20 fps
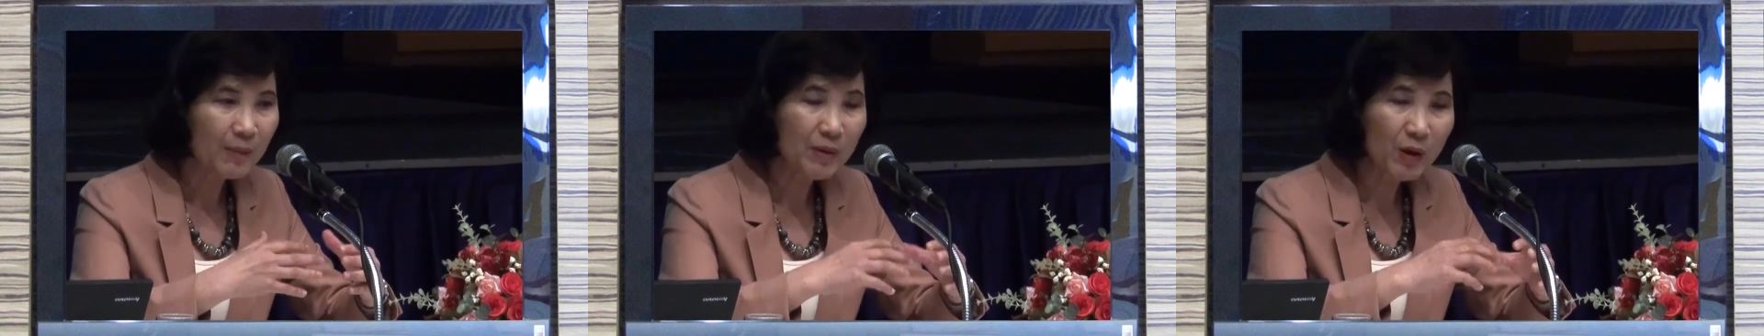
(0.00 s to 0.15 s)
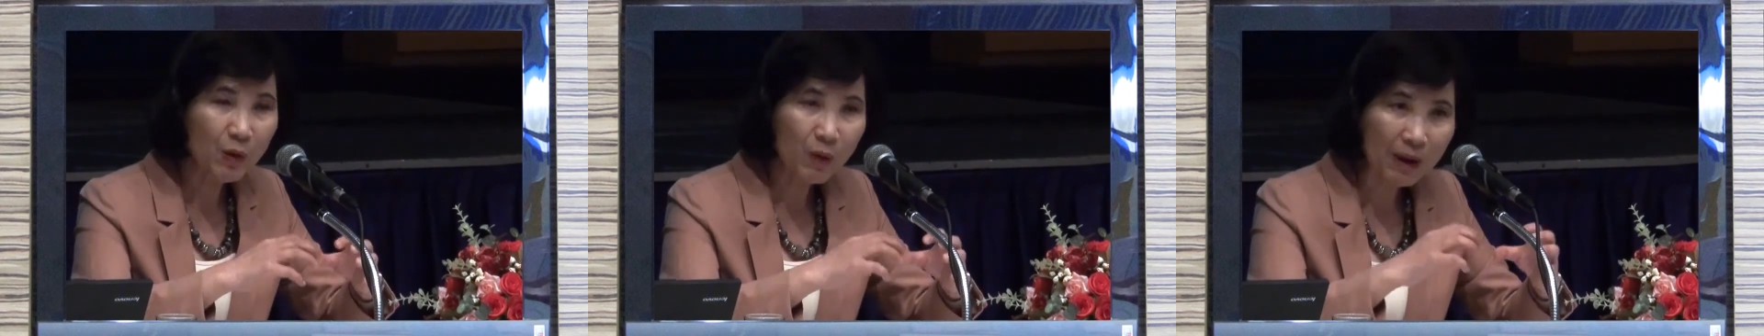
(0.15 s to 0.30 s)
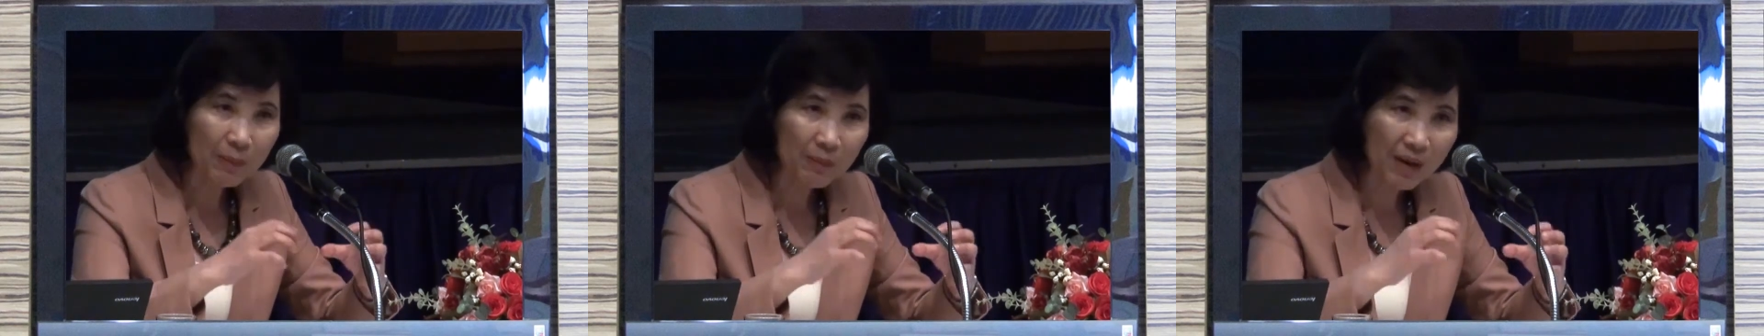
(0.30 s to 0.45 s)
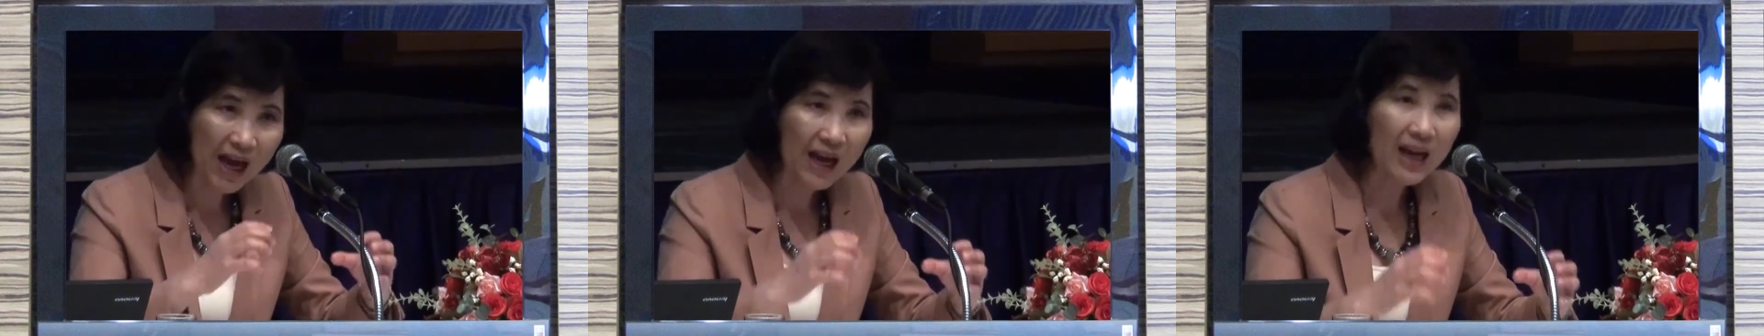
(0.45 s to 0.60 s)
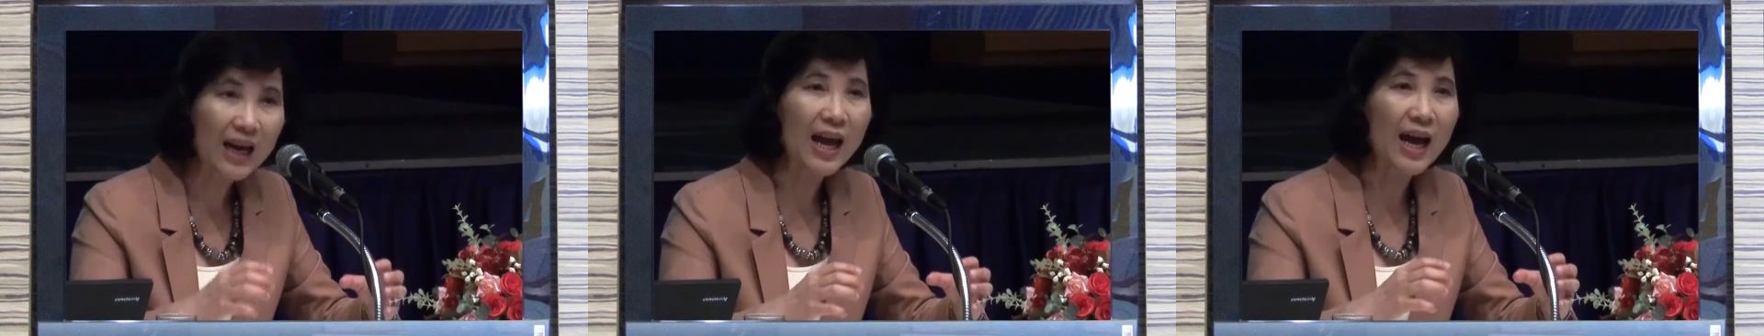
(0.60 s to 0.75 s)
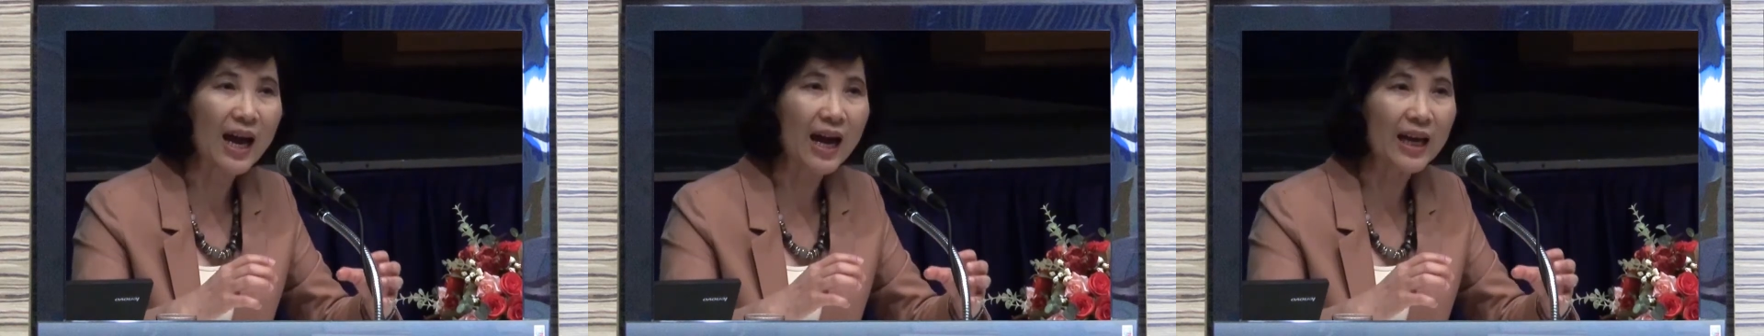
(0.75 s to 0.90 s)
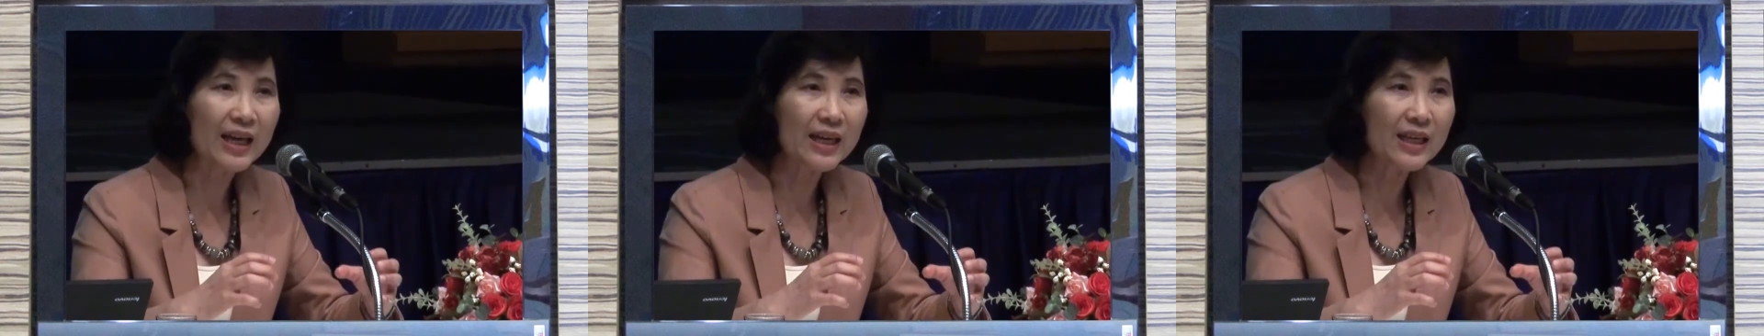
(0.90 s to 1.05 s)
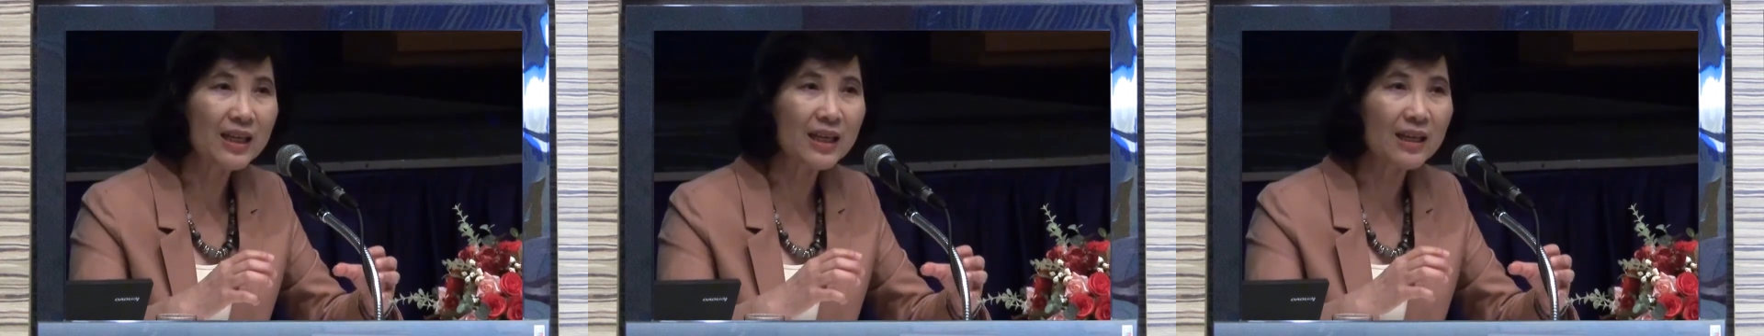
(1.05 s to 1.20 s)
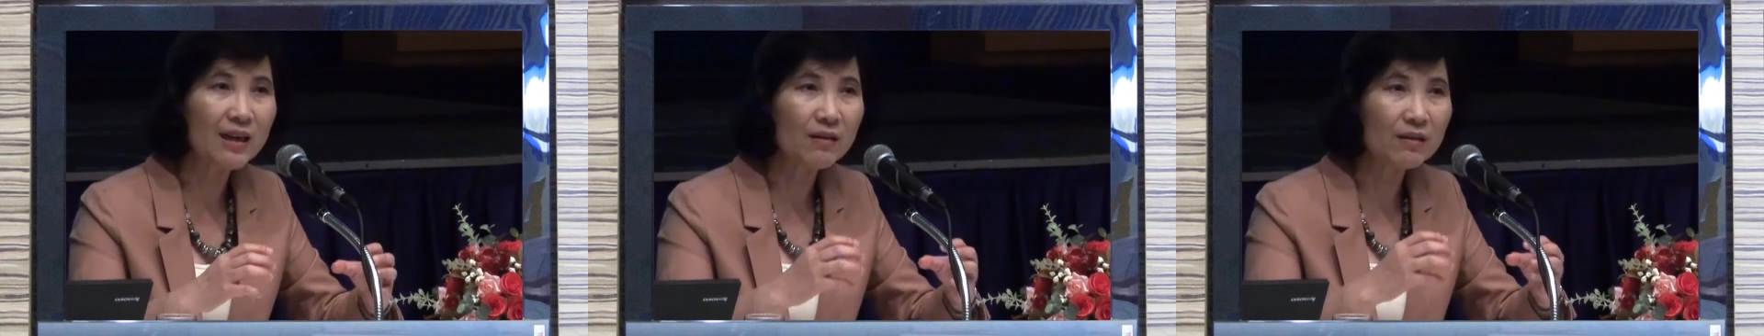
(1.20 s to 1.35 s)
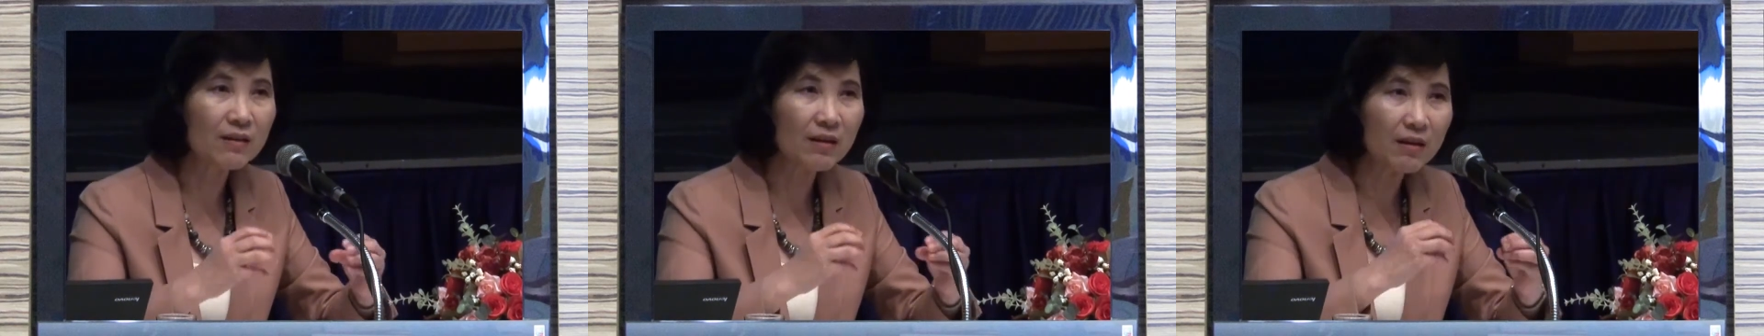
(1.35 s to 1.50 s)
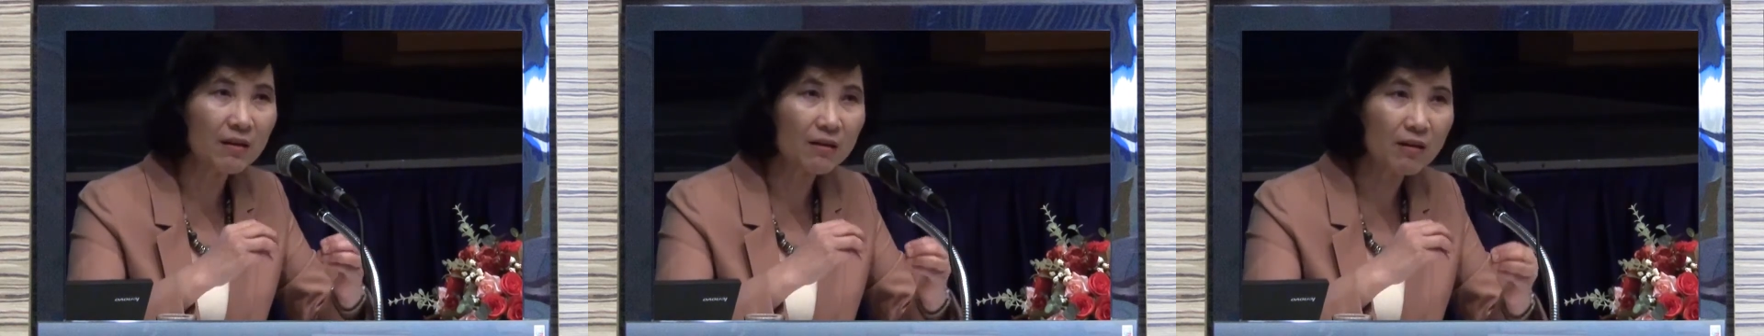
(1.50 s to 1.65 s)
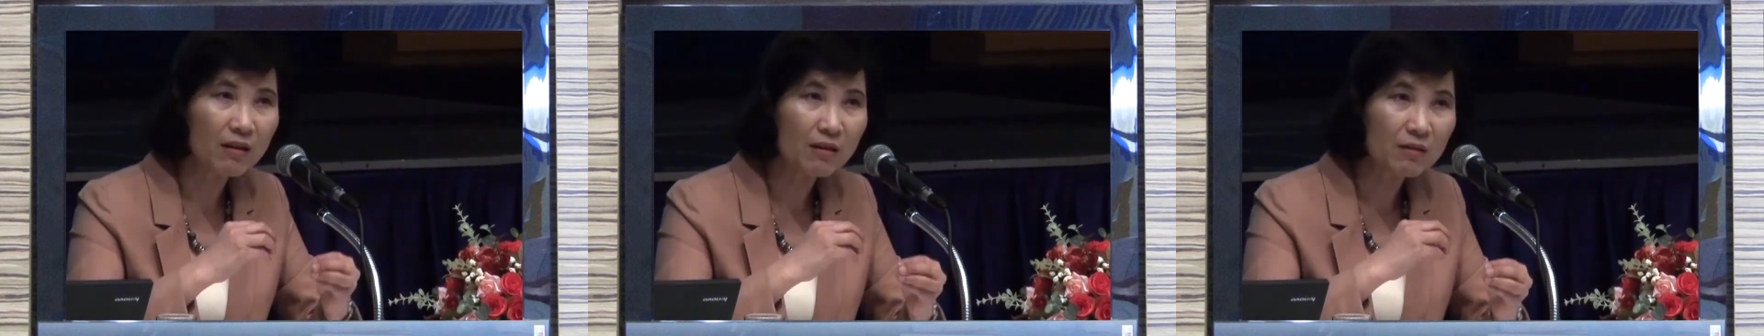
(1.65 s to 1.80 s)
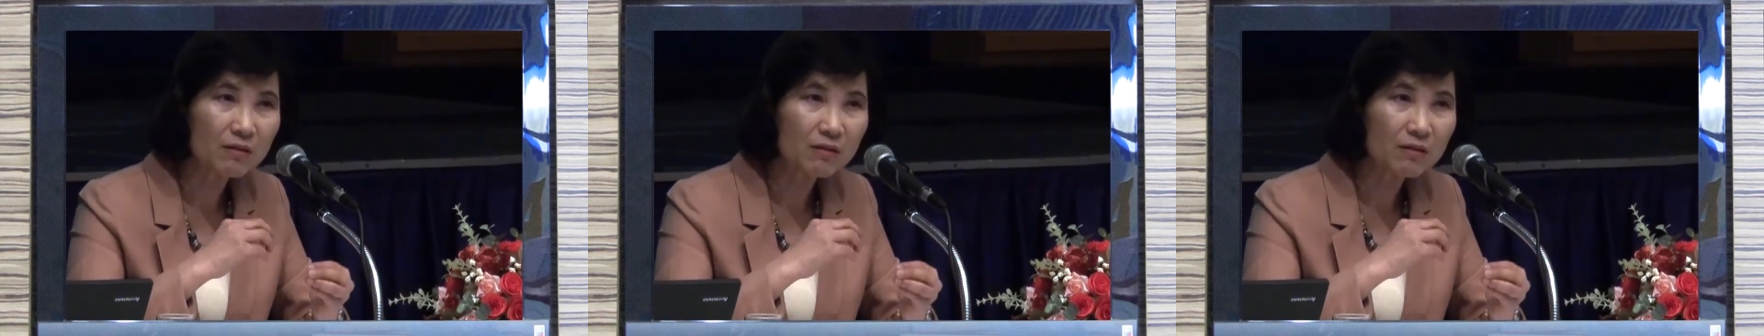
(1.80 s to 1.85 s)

มีความหลากหลายแล้วก็